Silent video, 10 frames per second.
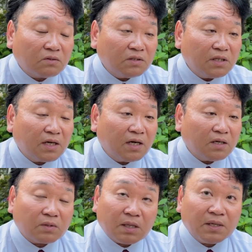作っていかな
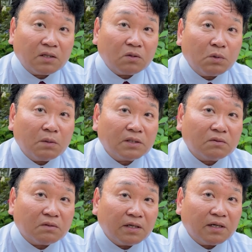いとダメだと思います
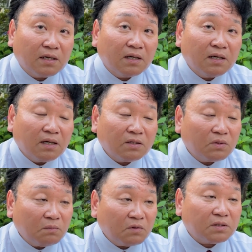ので
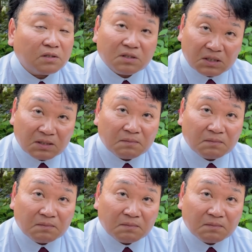それもきっちり